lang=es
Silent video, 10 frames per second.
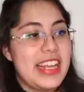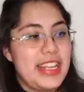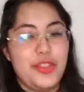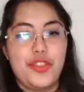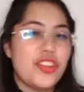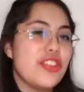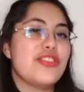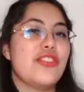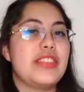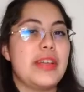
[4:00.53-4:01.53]
en todos
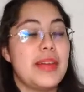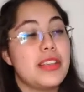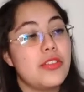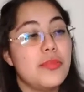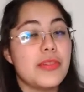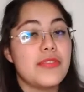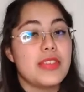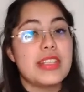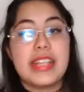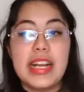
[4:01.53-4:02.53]
los temas con
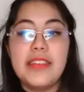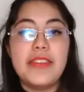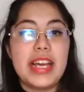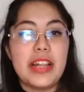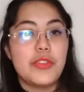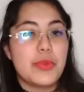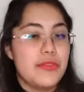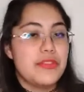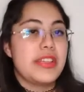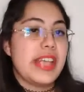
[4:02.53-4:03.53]
profesores calificados,
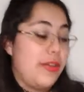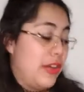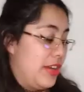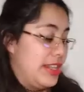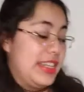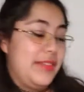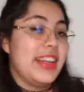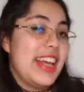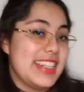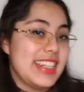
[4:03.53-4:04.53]
profesores que ayudaron a escribir
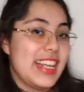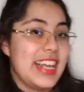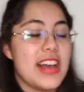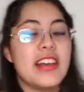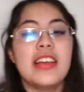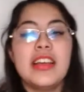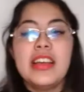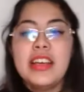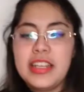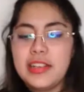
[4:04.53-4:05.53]
esa guía.
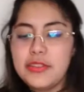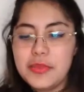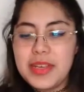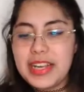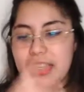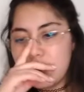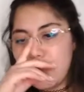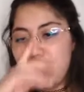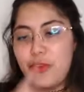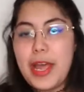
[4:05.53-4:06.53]
Incluso mi caso
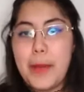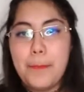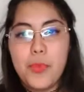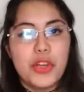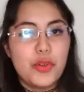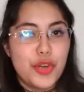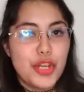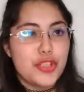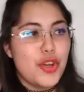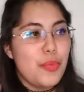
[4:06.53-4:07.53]
fue muy
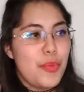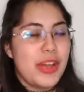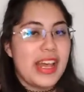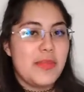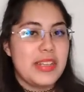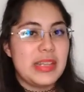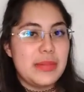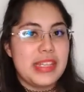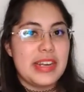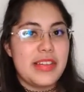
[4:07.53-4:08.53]
curioso porque a mí se me
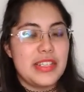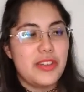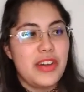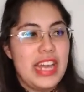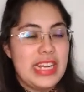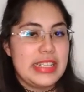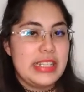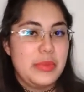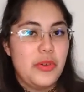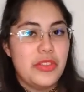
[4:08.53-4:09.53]
atravesó el
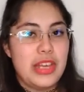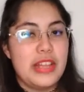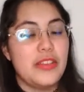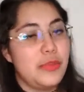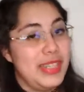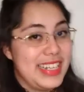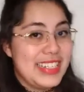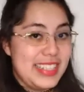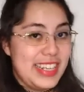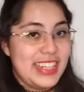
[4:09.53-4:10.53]
sismo de
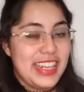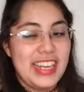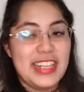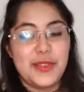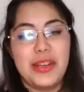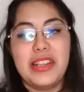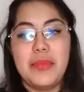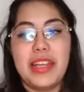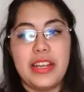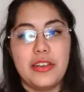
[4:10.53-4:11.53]
2017 en la Ciudad de
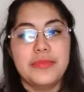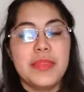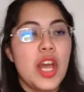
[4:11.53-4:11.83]
México